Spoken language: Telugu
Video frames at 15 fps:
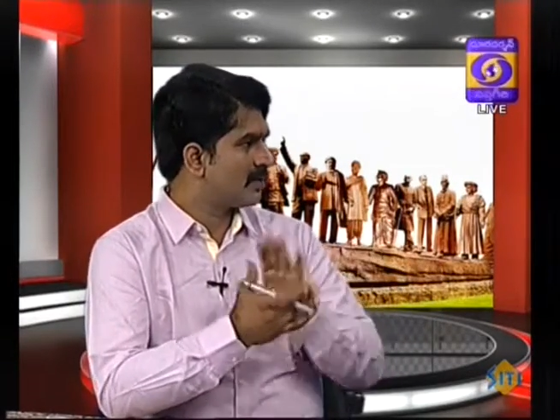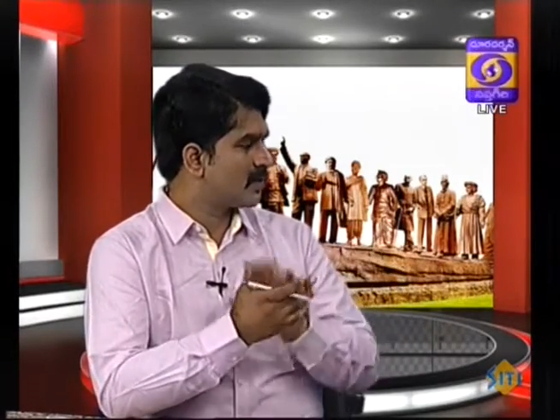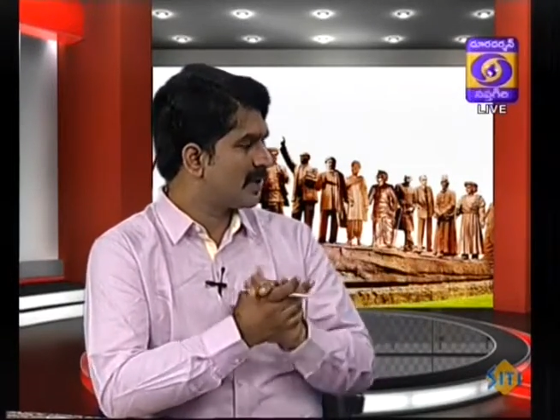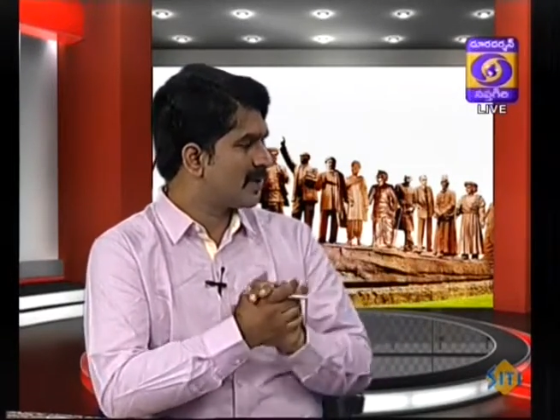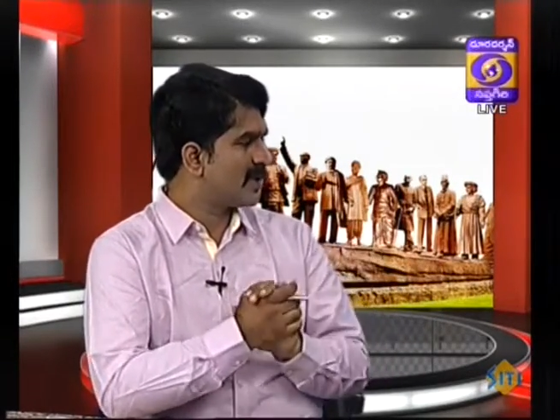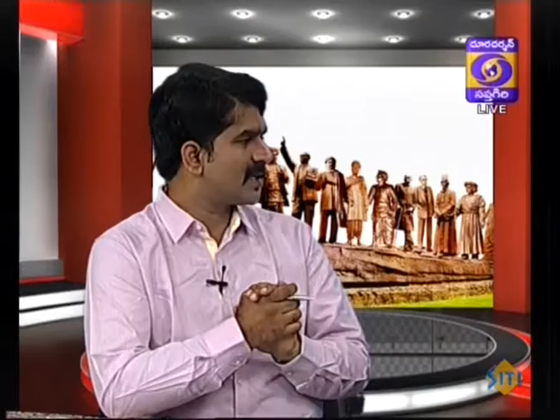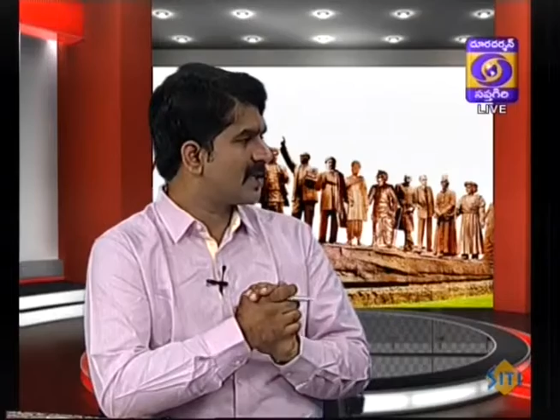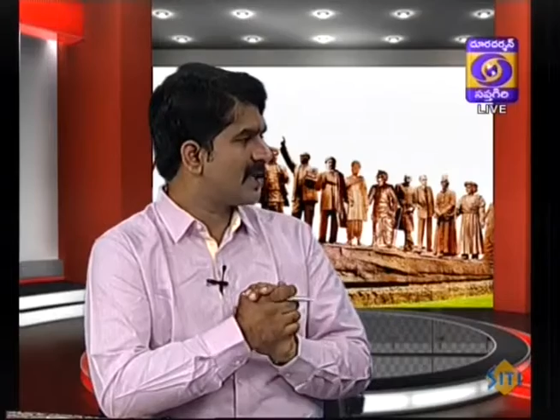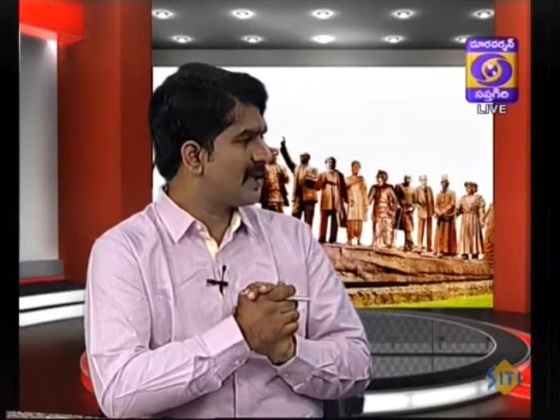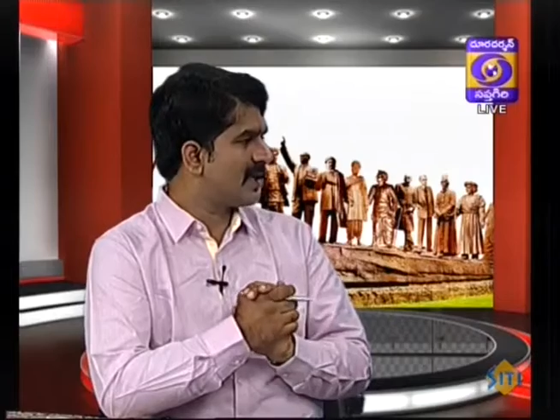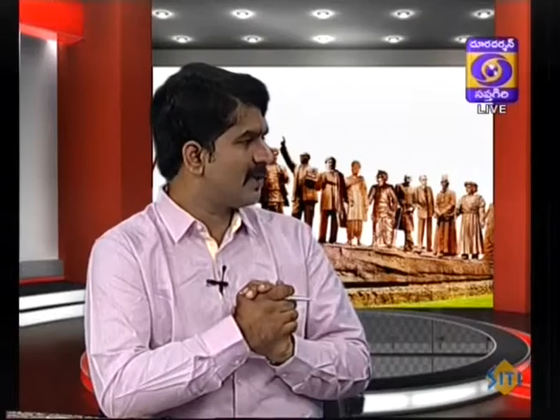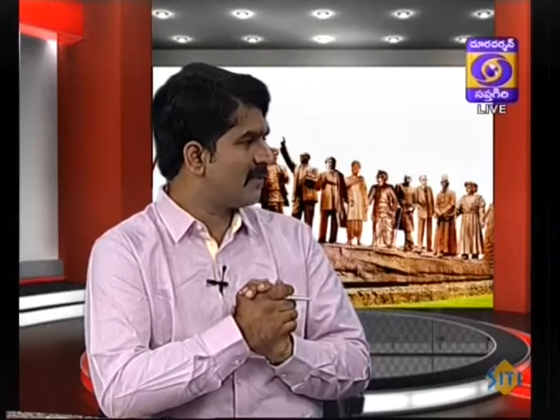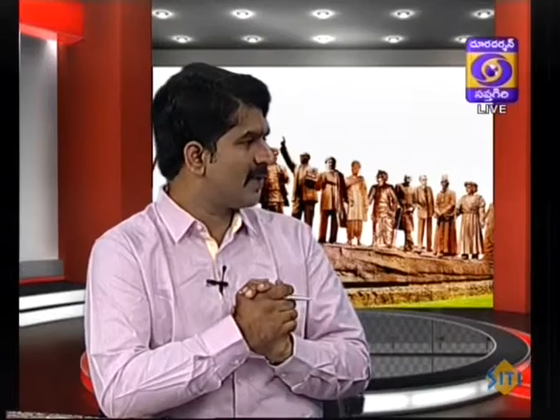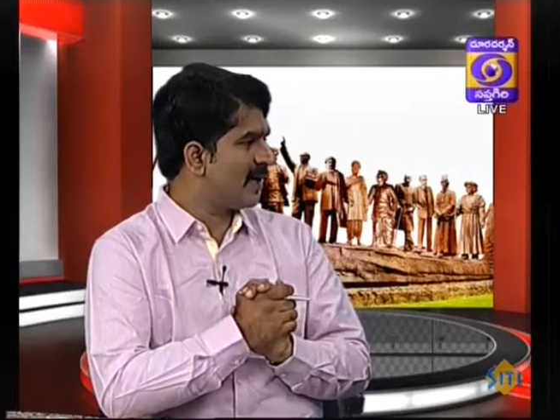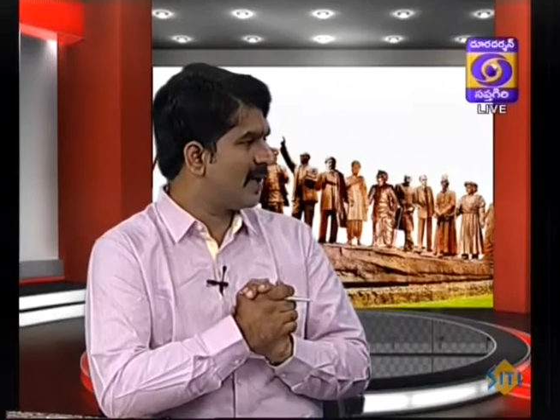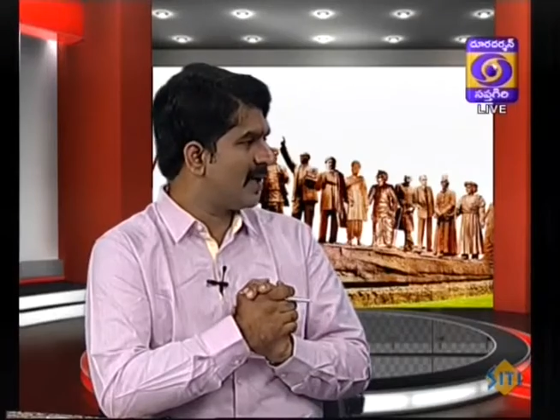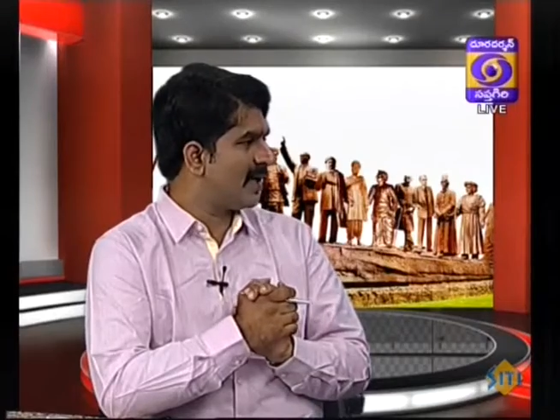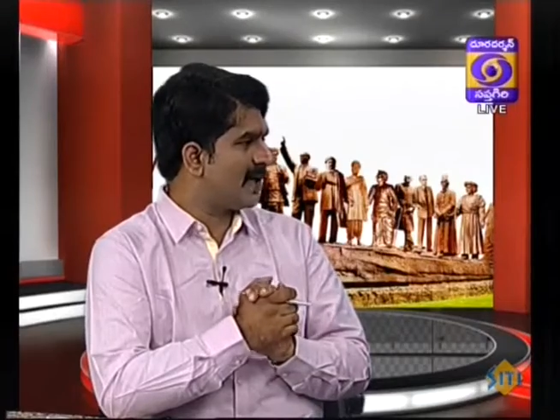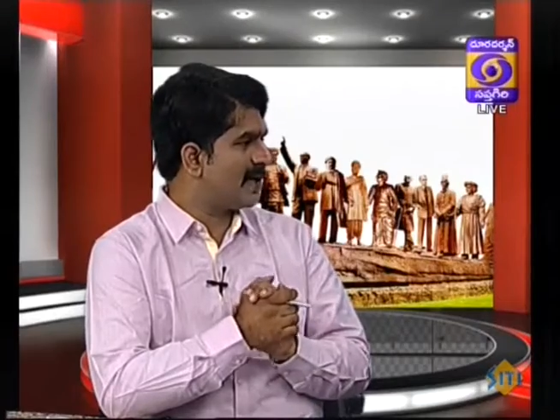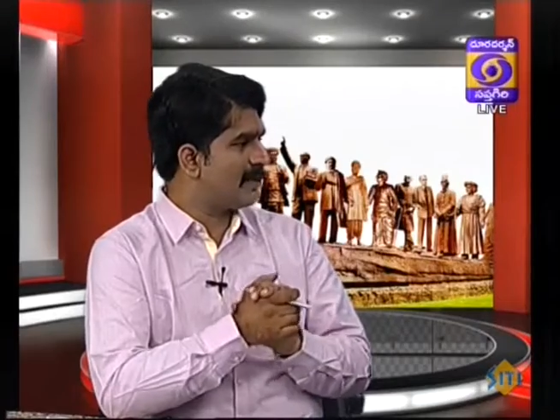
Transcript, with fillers: స్వాతంత్రాన్ని ఇవ్వండి